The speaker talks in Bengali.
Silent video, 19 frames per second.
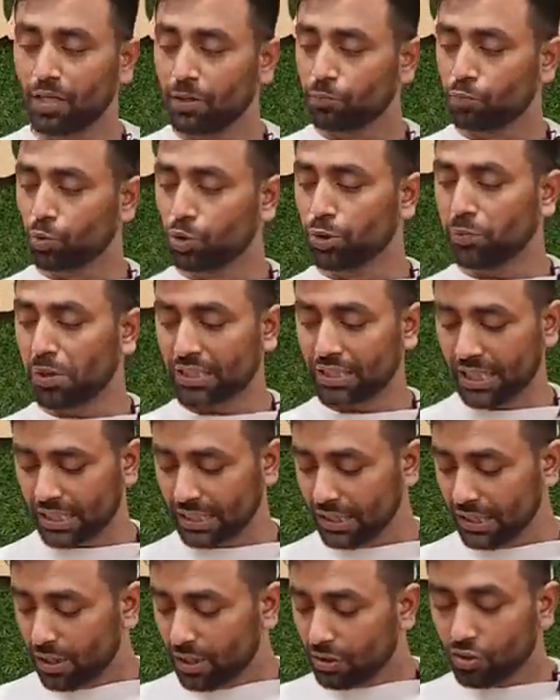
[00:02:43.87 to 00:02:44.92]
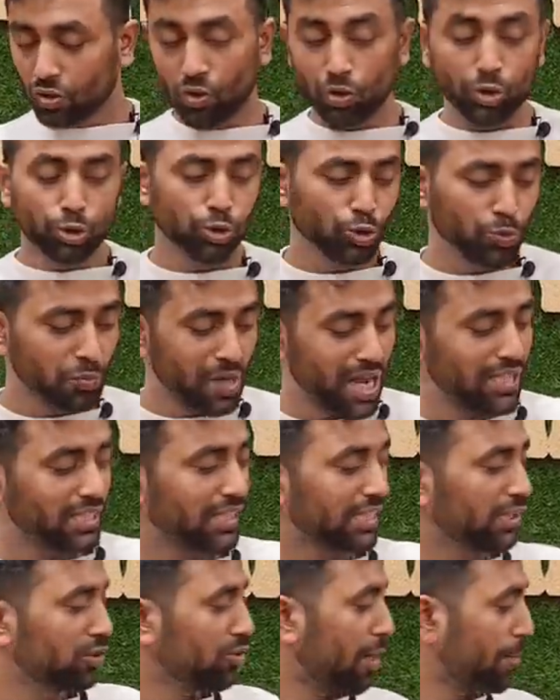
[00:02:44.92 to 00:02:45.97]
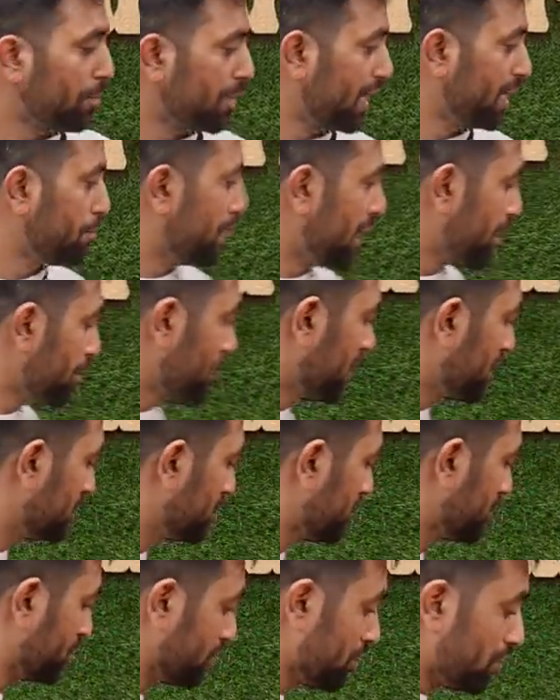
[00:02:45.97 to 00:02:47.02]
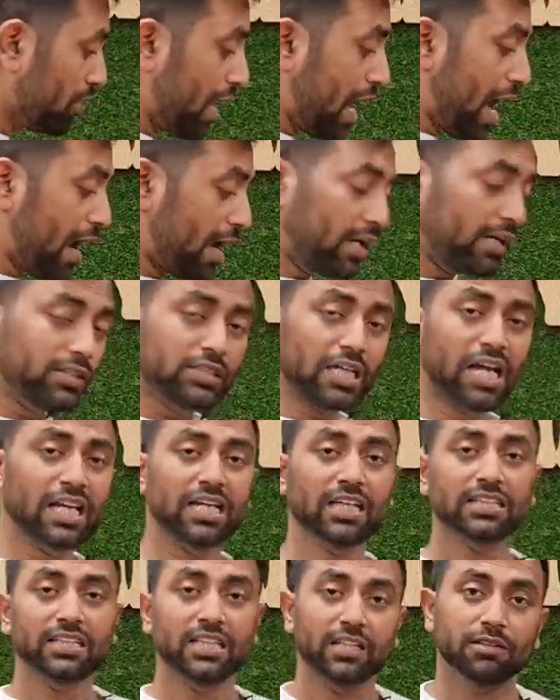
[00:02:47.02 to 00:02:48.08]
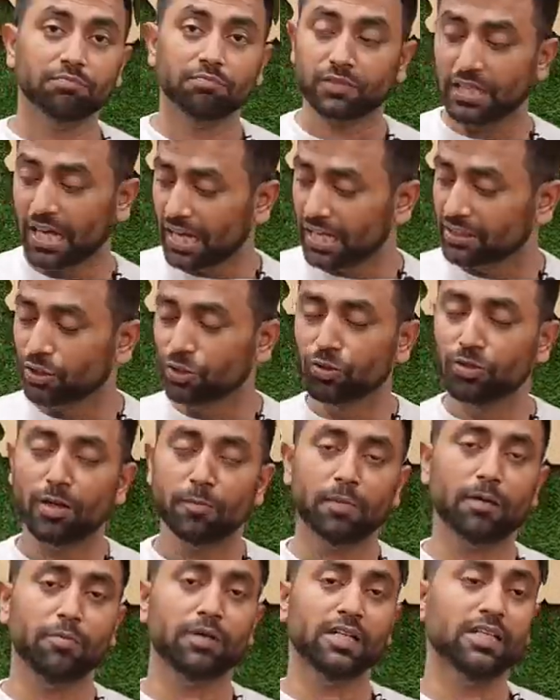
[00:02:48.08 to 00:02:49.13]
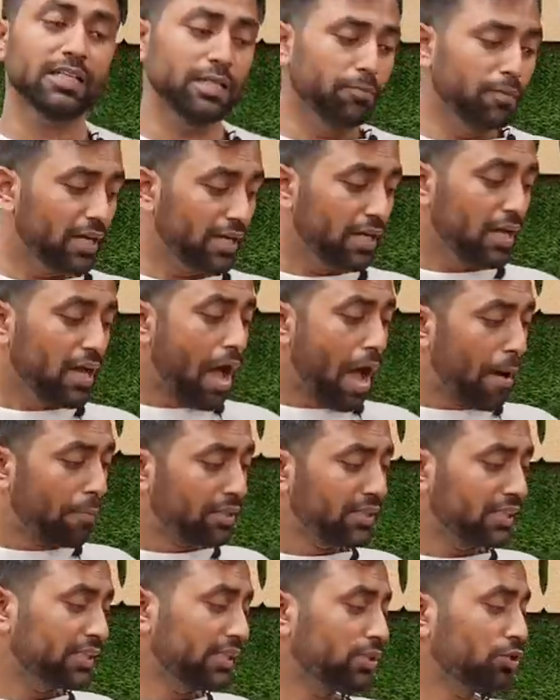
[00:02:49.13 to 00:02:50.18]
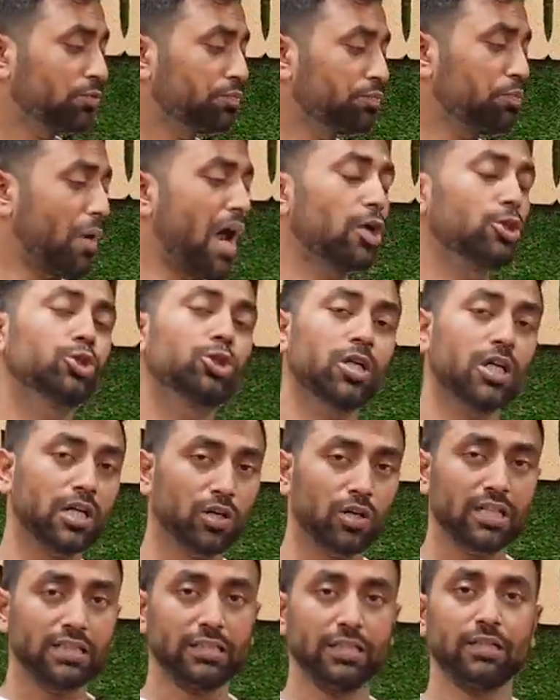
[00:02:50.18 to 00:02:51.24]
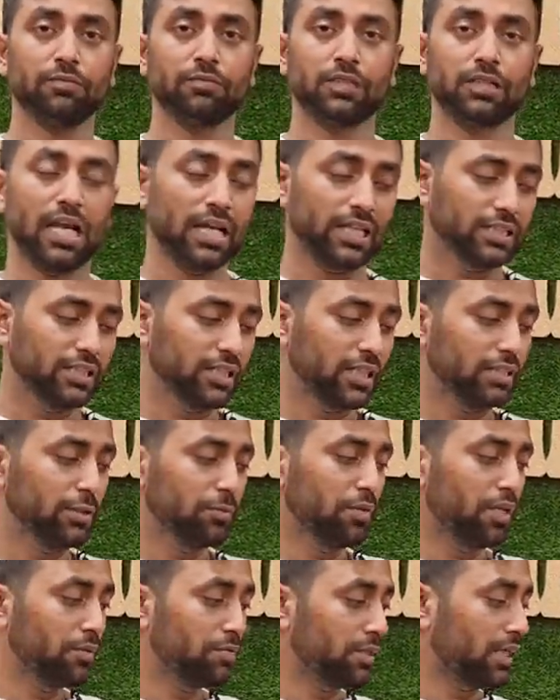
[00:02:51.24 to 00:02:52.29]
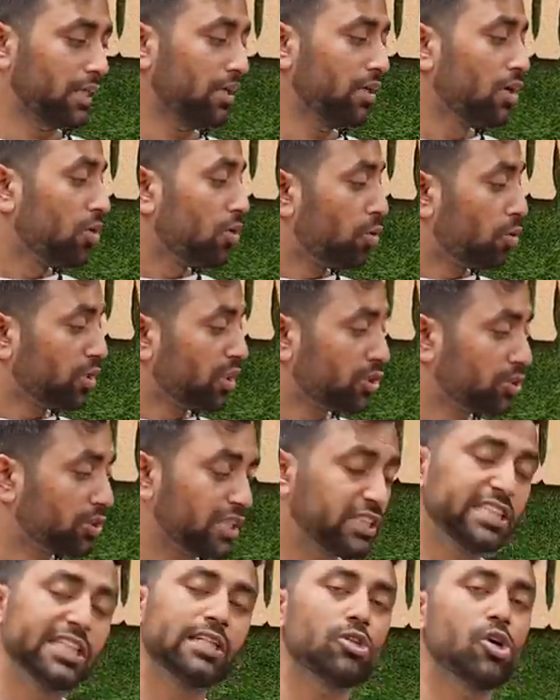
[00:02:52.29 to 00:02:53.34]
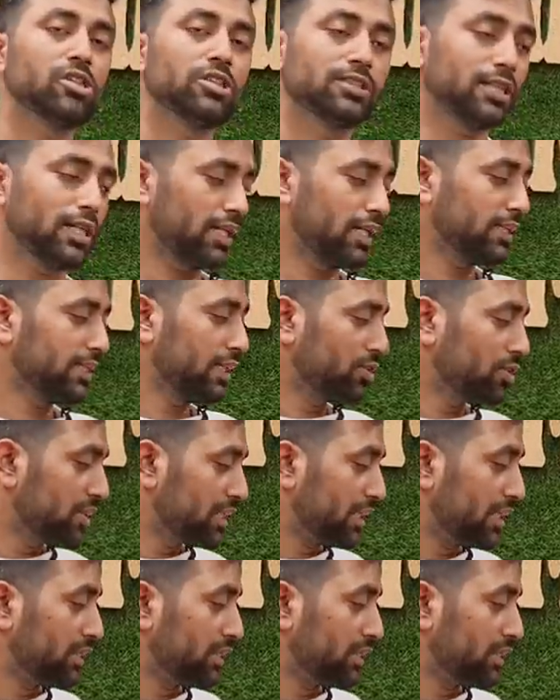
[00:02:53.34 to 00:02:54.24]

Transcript: পূর্ণিমা শাড়ি তো ওই শোরুমে আসলে কিন্তু আপনারা এই বেলবেট সালের যে কালেকশনগুলো পাবেন ইভেন আমাদের কিন্তু বারোশো টাকারও একটা কালেকশন আছে বেলভেটের ওটা হচ্ছে সিকোয়েন্স সারা যেটা হচ্ছে